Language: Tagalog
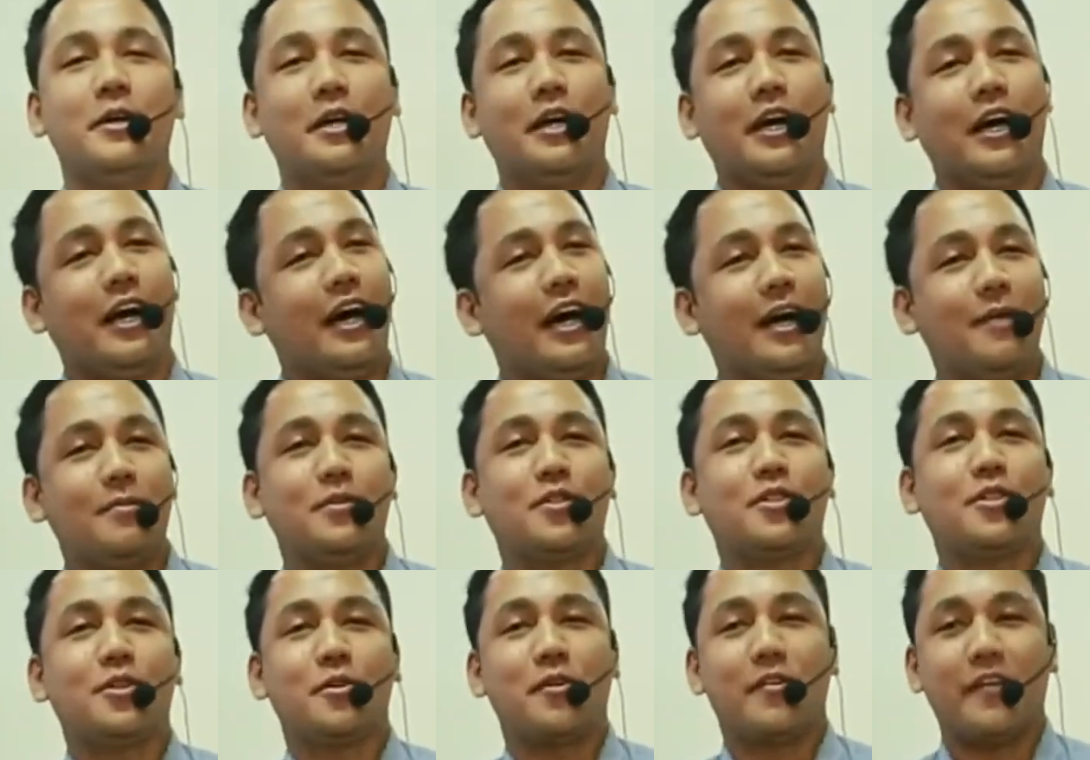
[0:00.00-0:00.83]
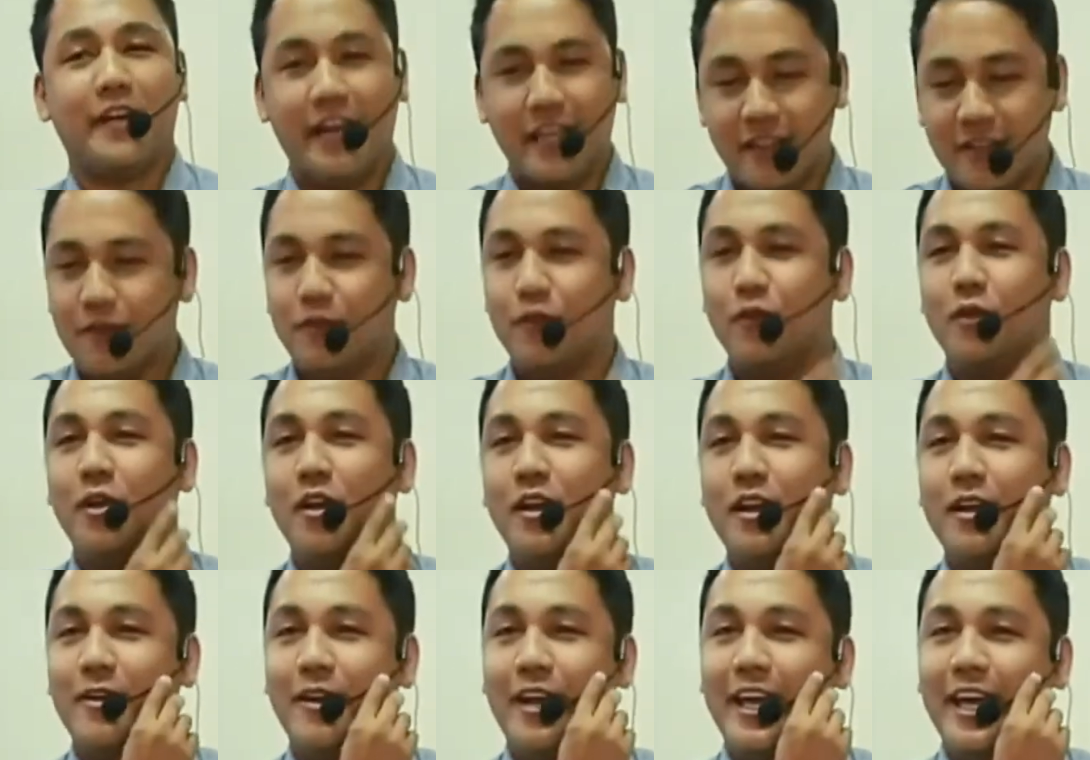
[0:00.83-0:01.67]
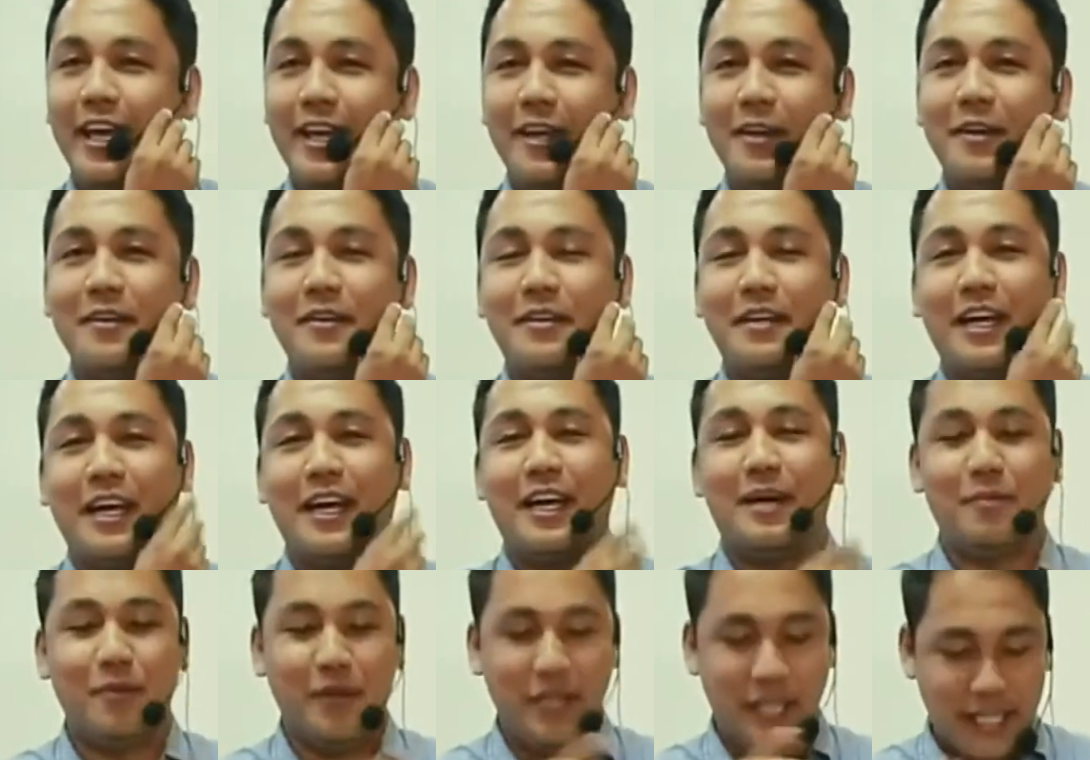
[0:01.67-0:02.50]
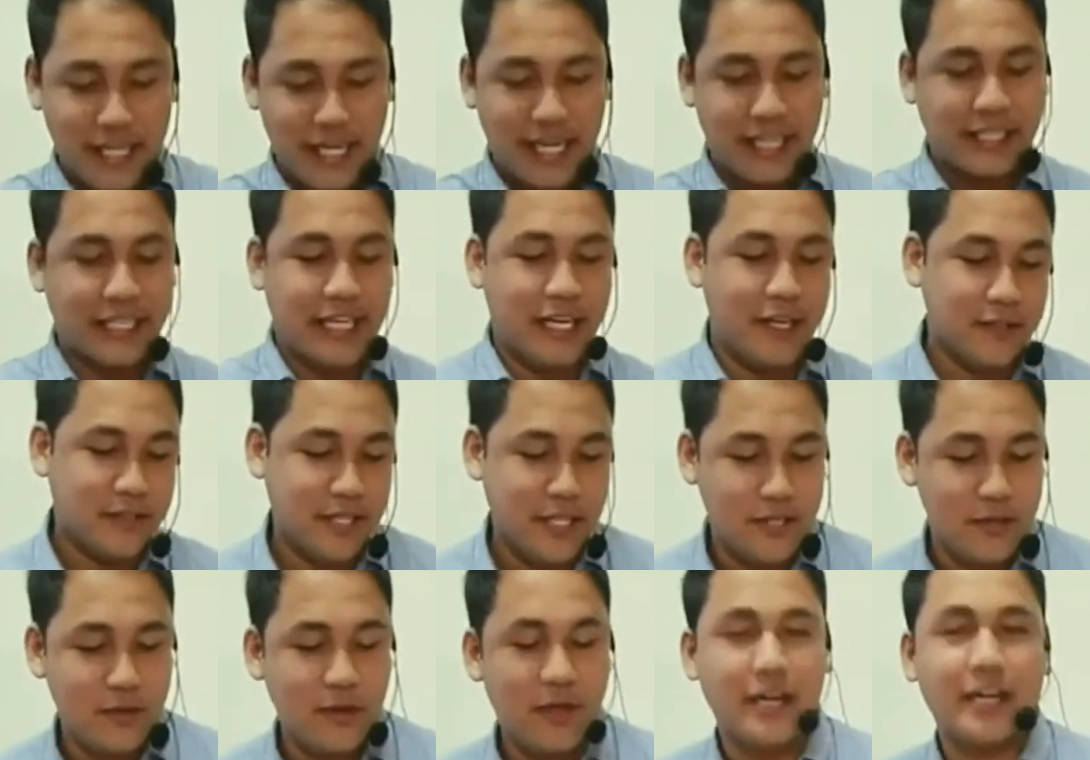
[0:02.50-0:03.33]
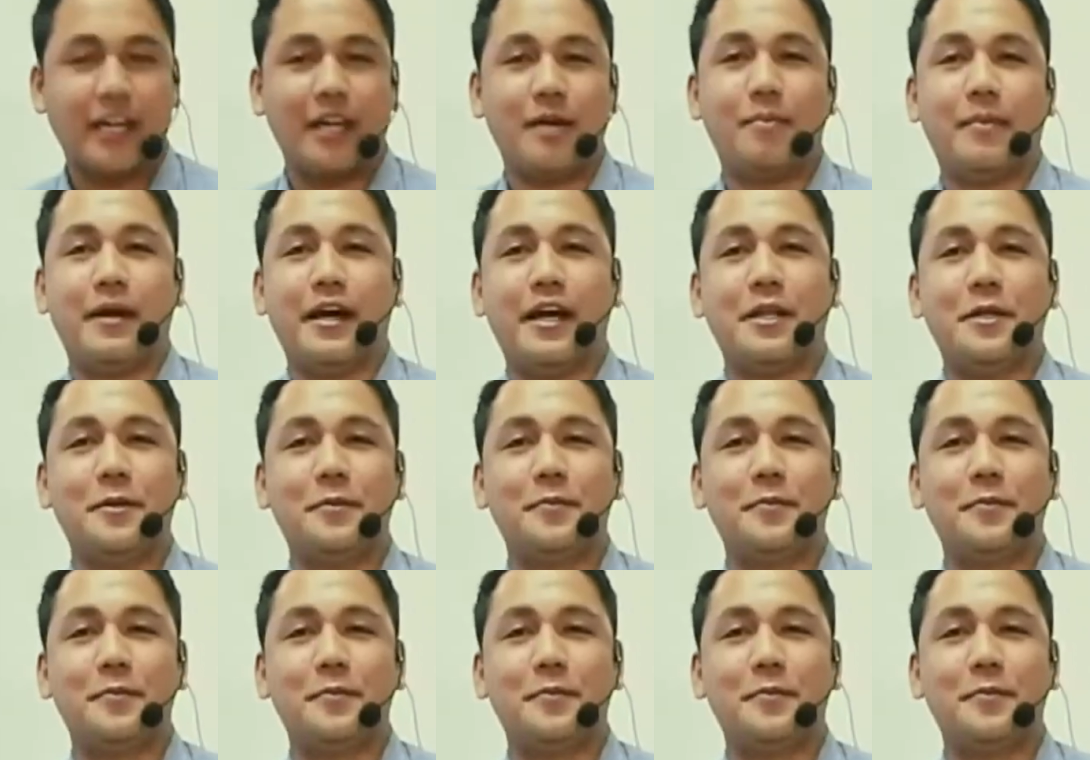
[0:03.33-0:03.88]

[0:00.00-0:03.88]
Uh, I'm so grateful uli uh, ah, muli nakatayo sa inyong harapan.